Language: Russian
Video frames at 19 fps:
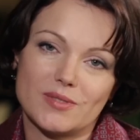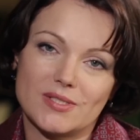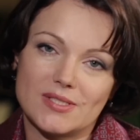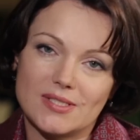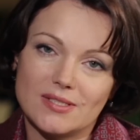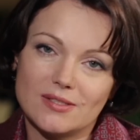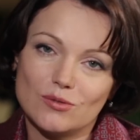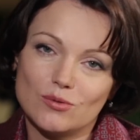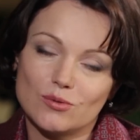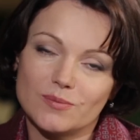
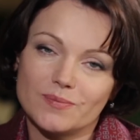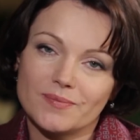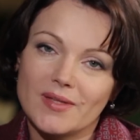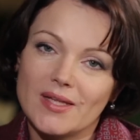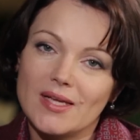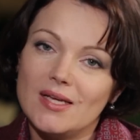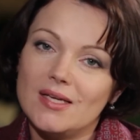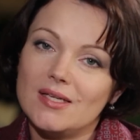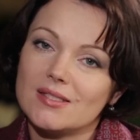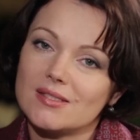беседу
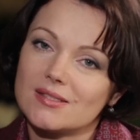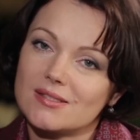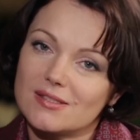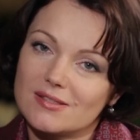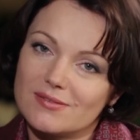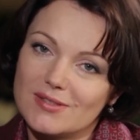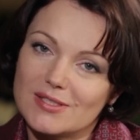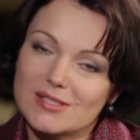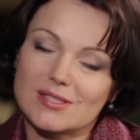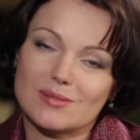с
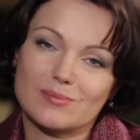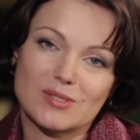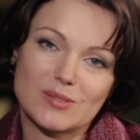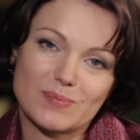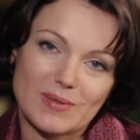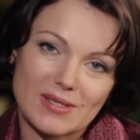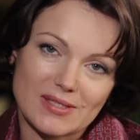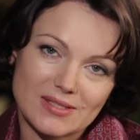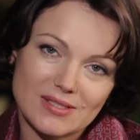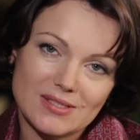известным
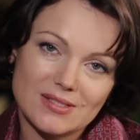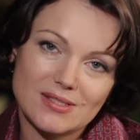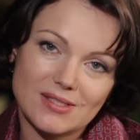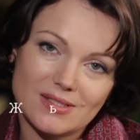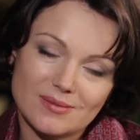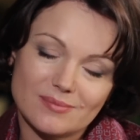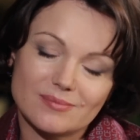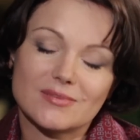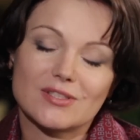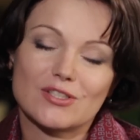
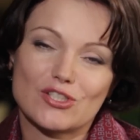исполнителем